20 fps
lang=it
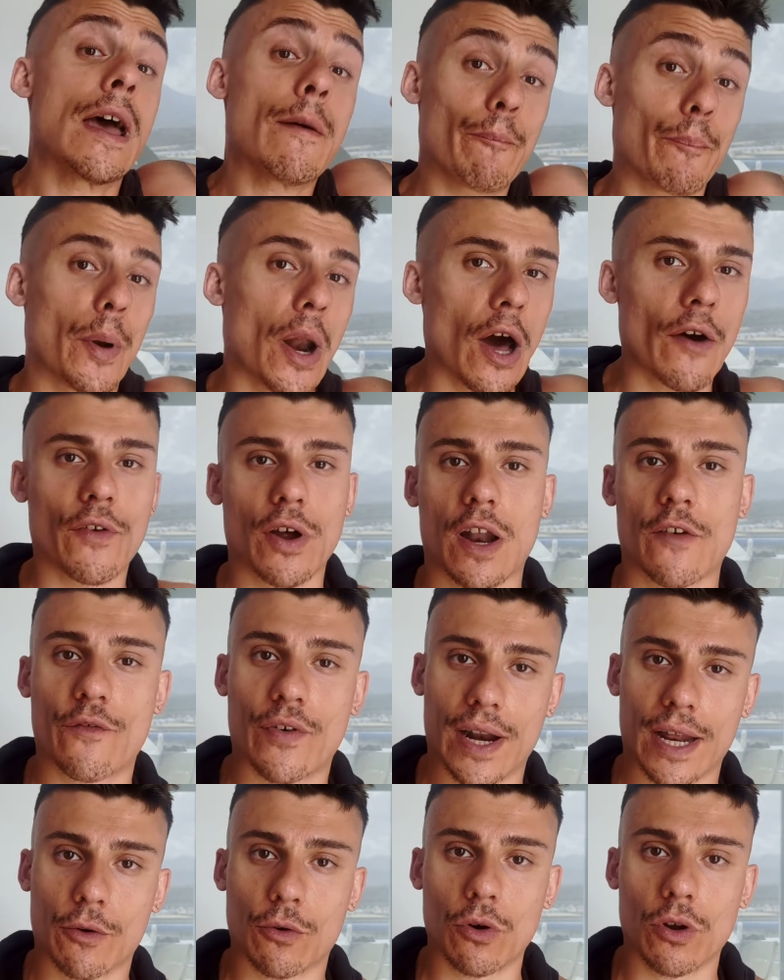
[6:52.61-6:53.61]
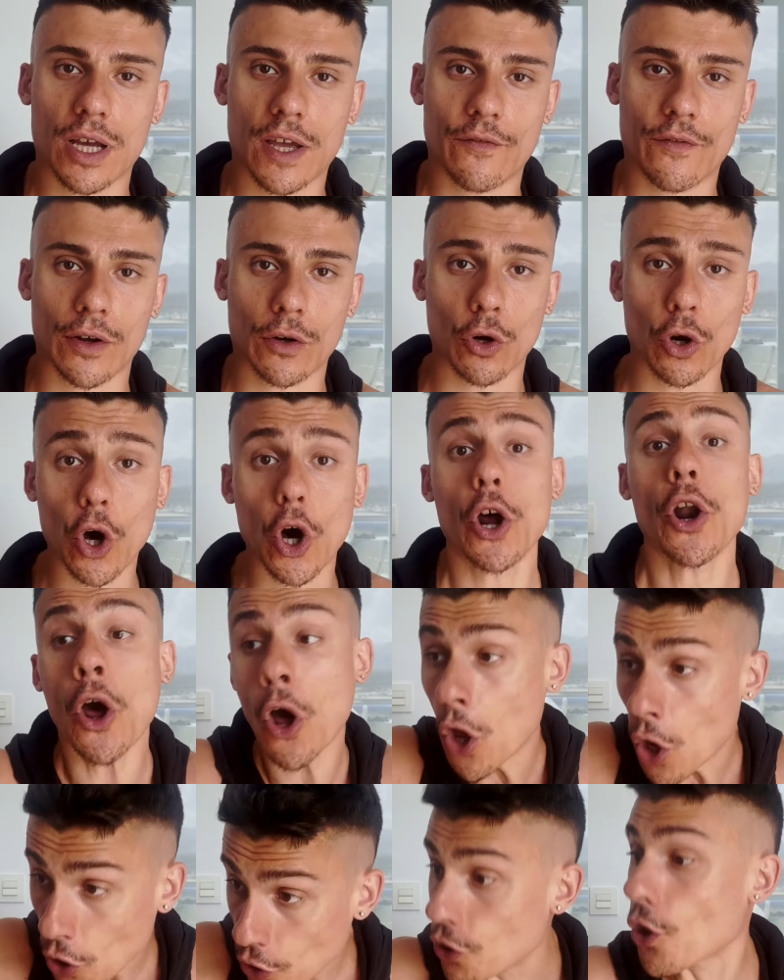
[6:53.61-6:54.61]
provano a fare quello che fanno
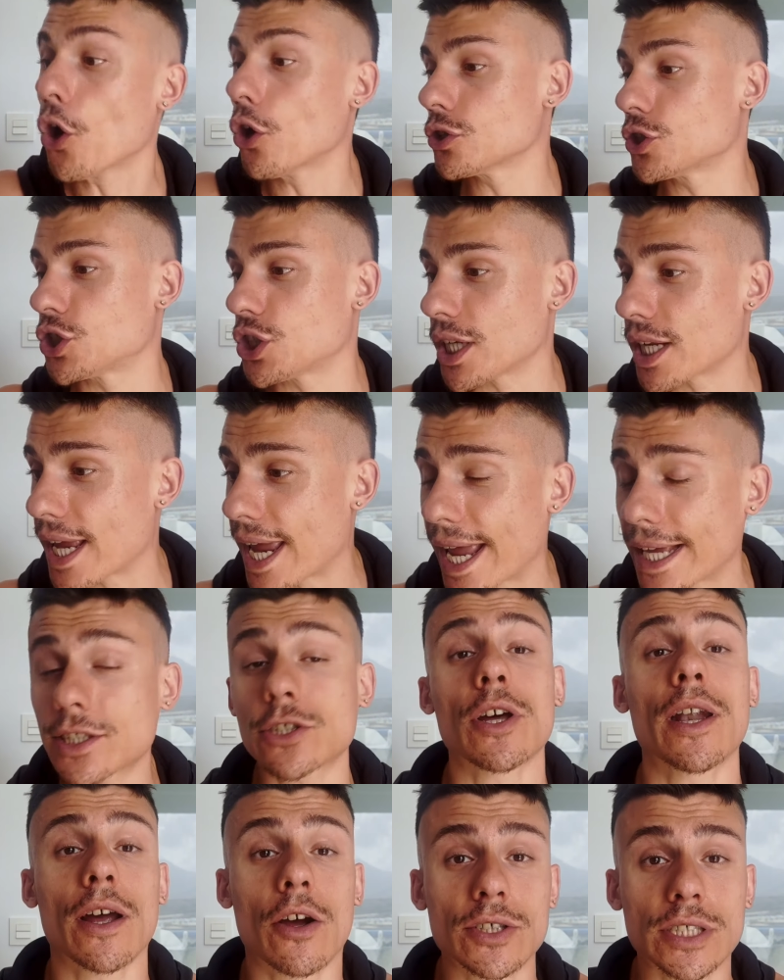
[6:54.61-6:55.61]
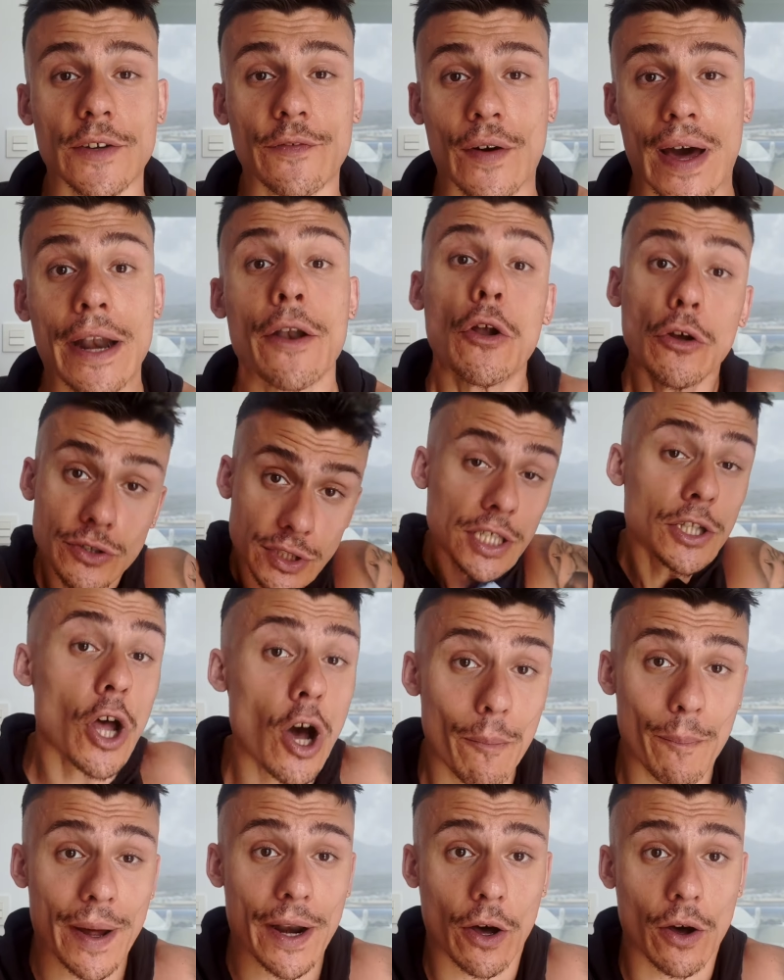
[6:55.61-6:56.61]
loro, non ci riescono e cosa fanno? Si
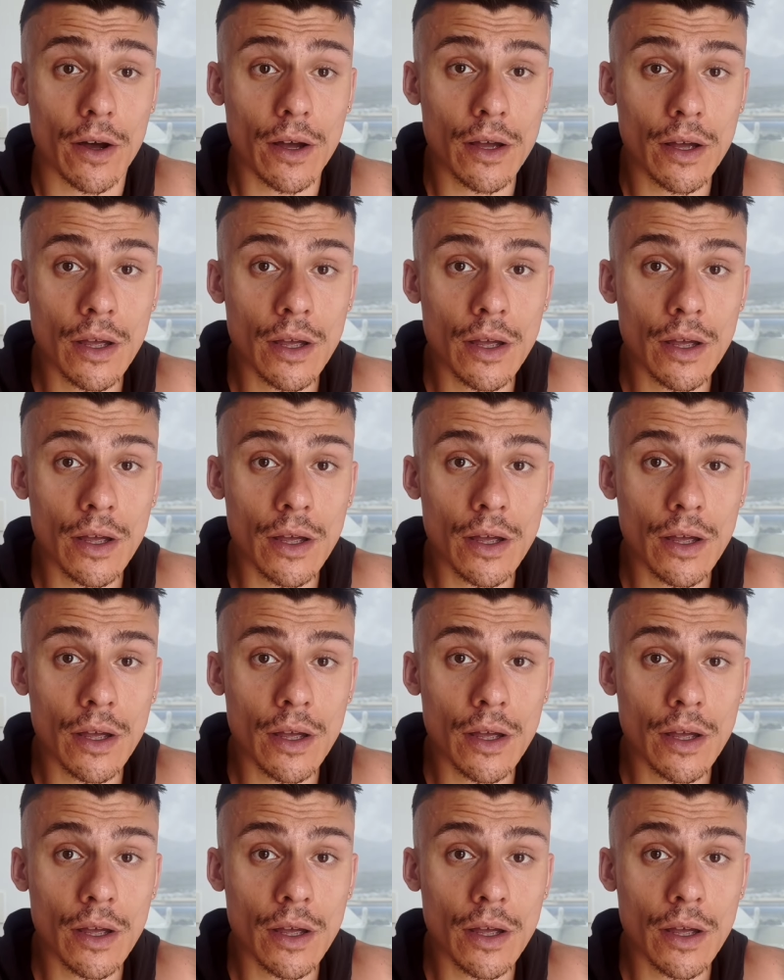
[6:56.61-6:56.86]
dopano.